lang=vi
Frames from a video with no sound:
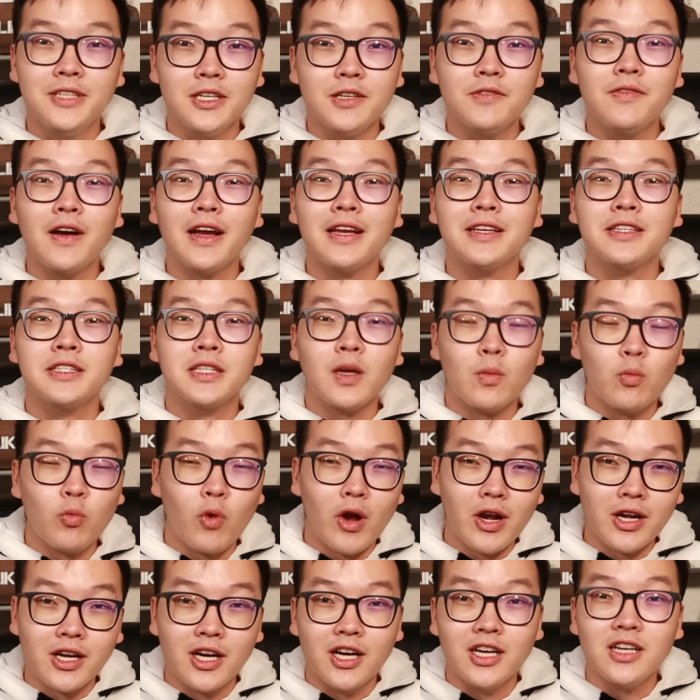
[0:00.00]
Như vậy trong
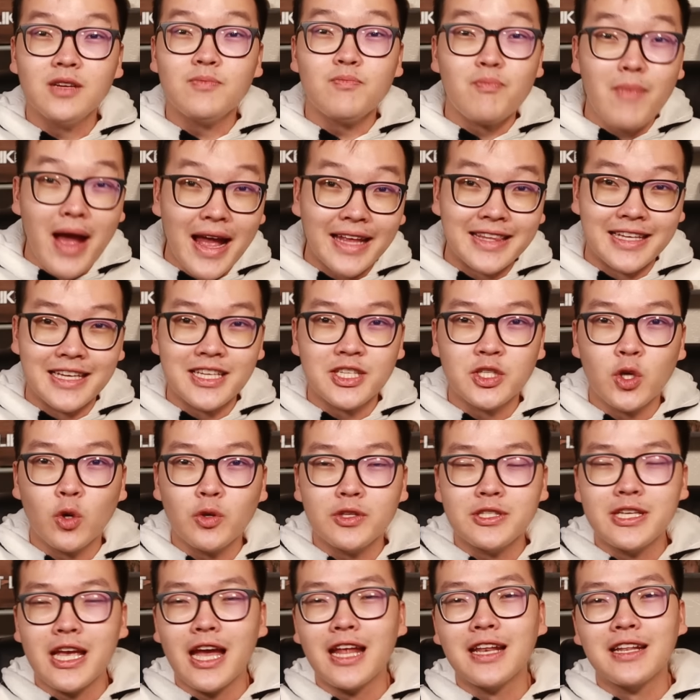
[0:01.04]
quá khứ ba chỉ số
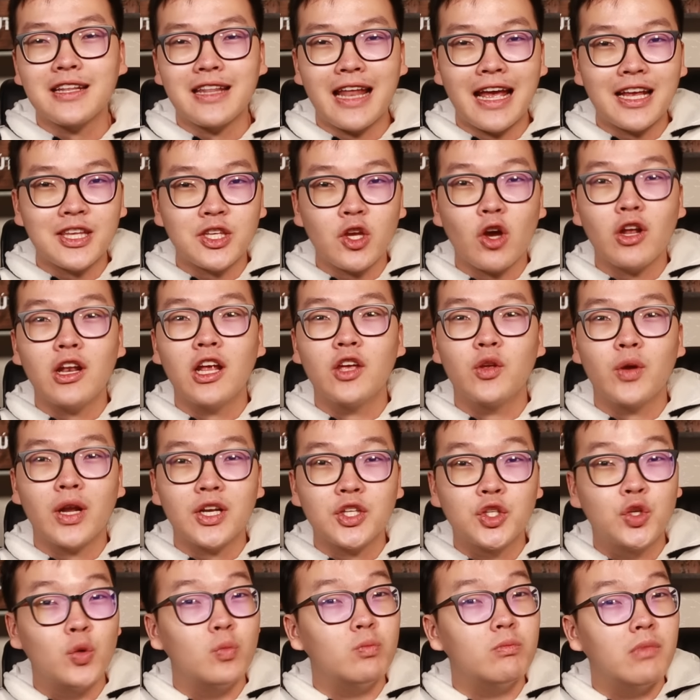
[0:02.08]
trên đã cho lợi nhuận
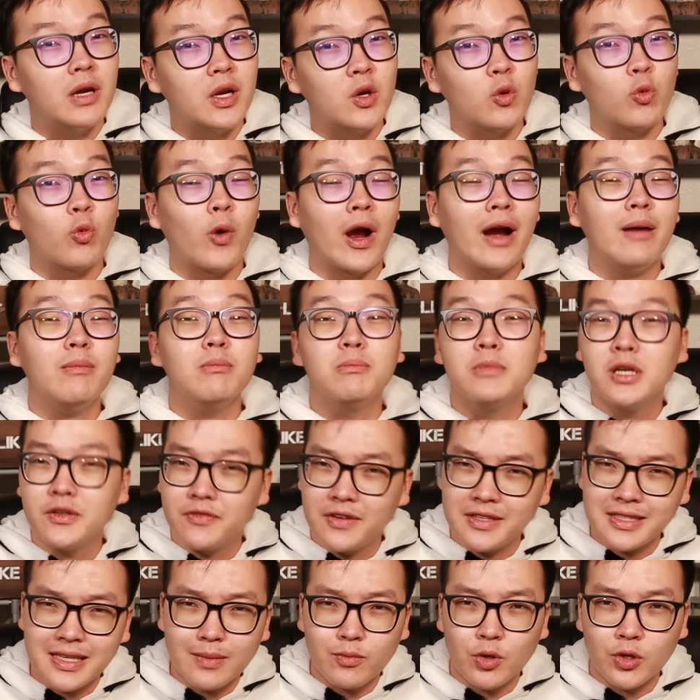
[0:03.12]
trung bình khoảng
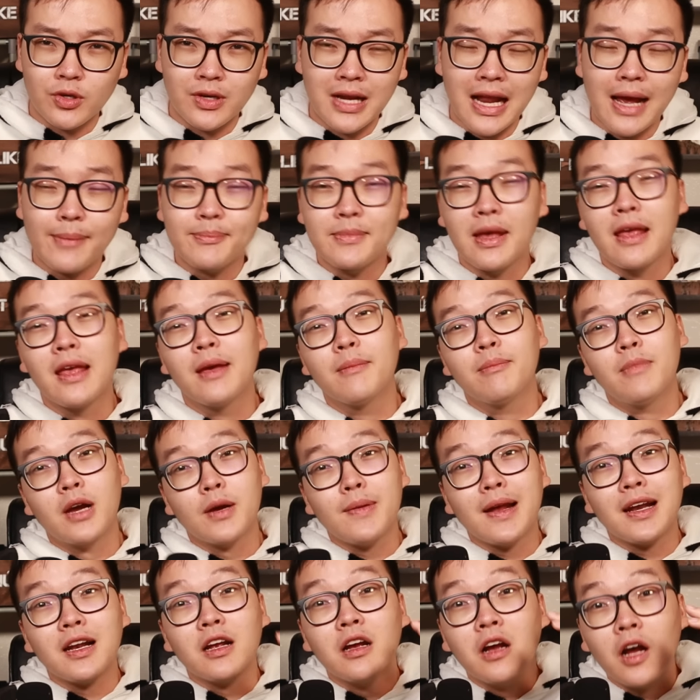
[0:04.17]
10% một năm mà các
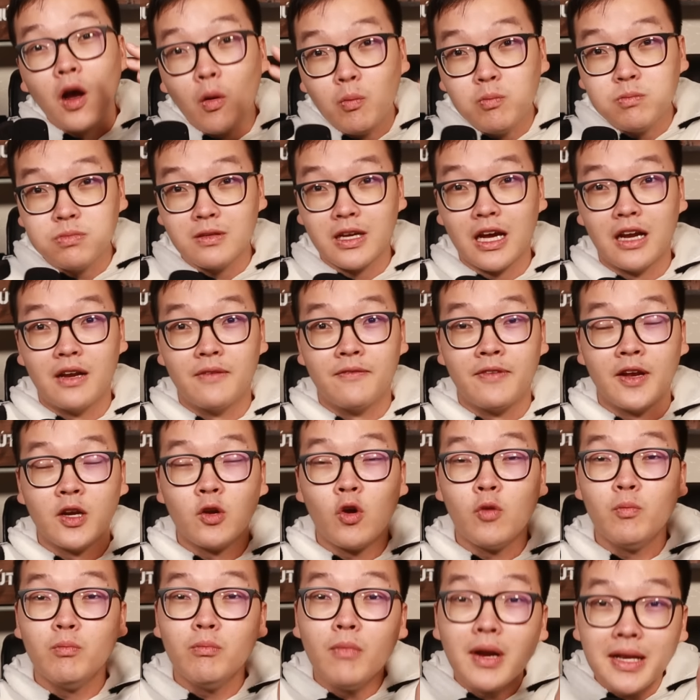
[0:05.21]
bạn không cần phải
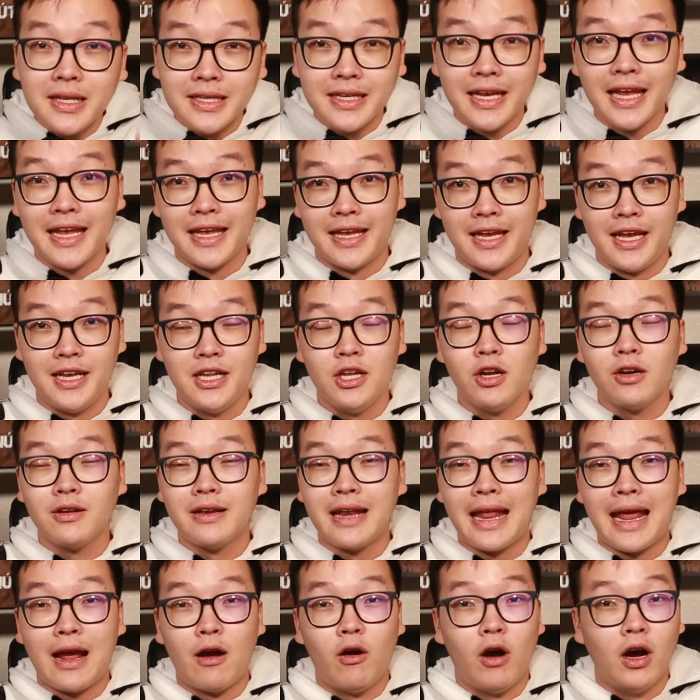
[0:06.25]
có bất kỳ kiến thức
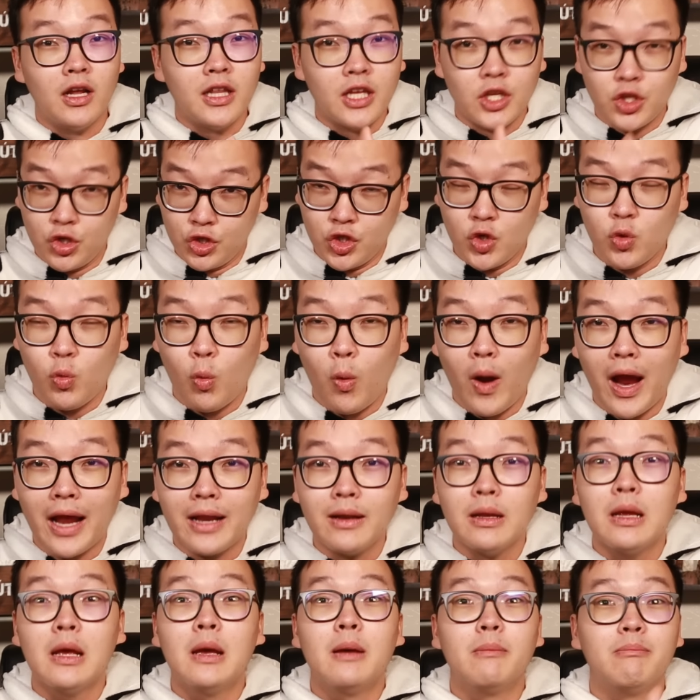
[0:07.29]
nào ở thị trường chứng khoán
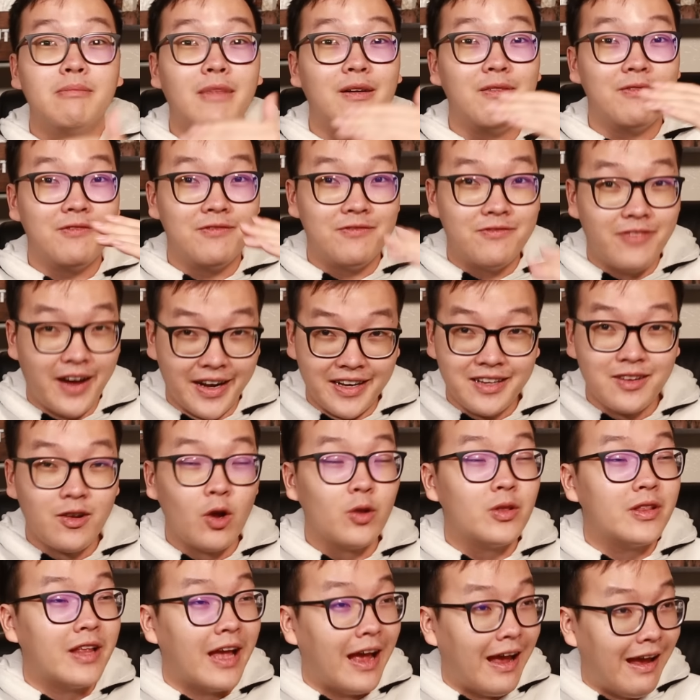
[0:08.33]
mà vẫn
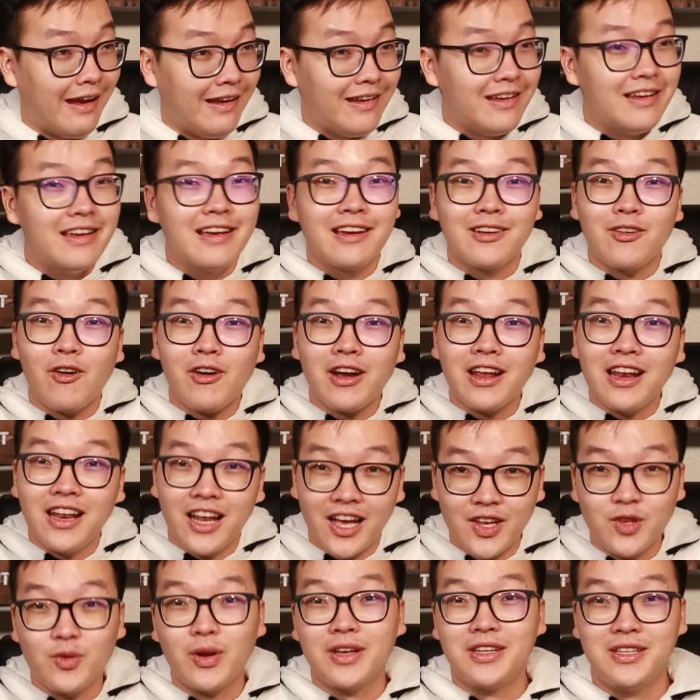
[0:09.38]
có thể có cái
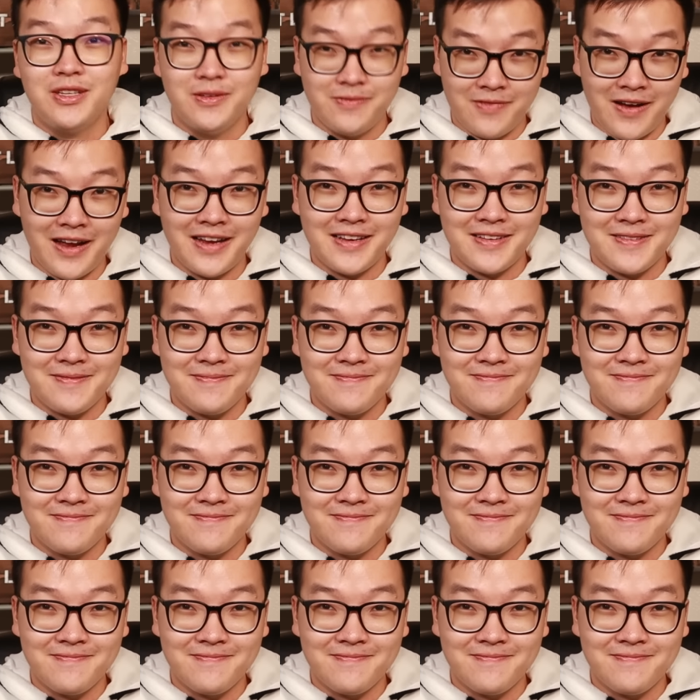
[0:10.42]
lợi nhuận như vậy.